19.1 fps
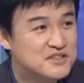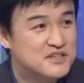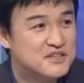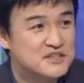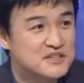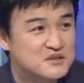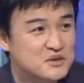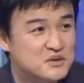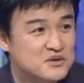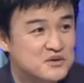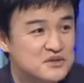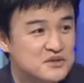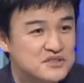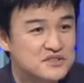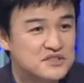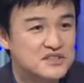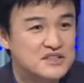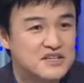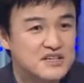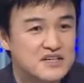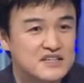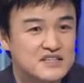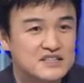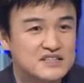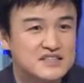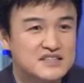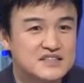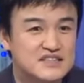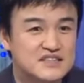이제 소녀시대가
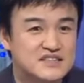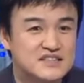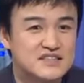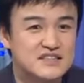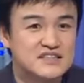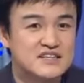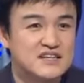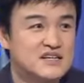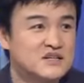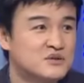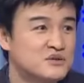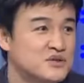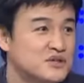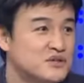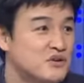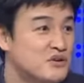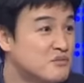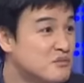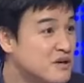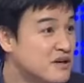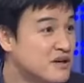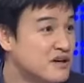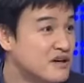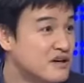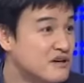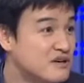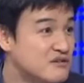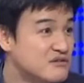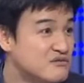지라는 노래를
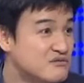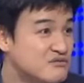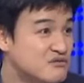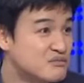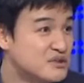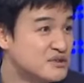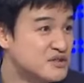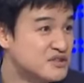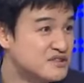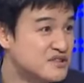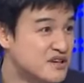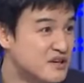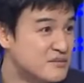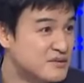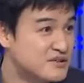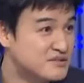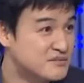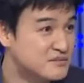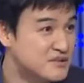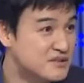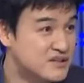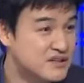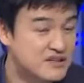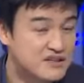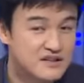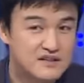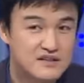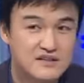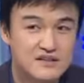얼마나 국민적인 사랑을
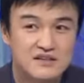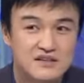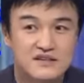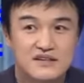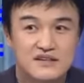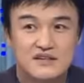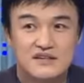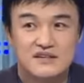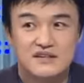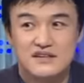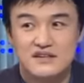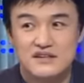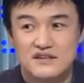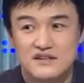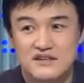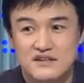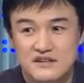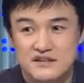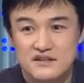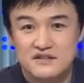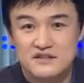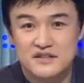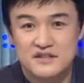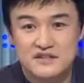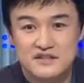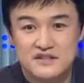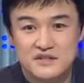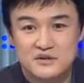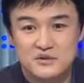받습니까? 음.
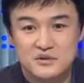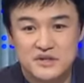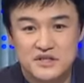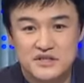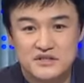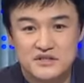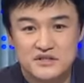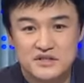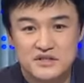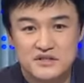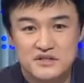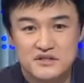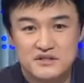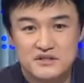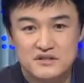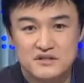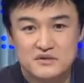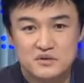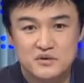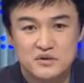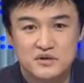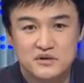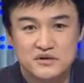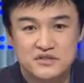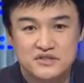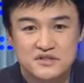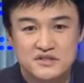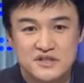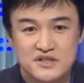그런데 이 노래 이전에는
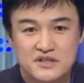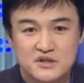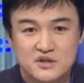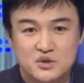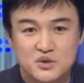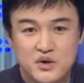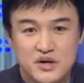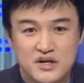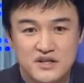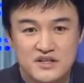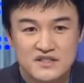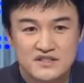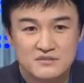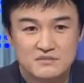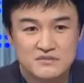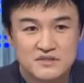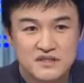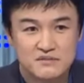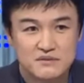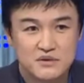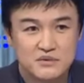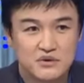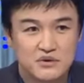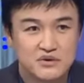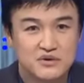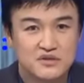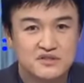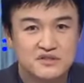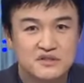소녀시대를 좋아하긴 했습니다만
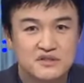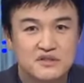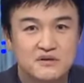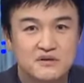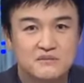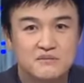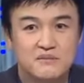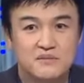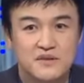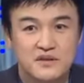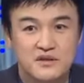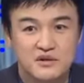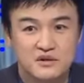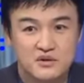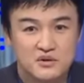원더걸스처럼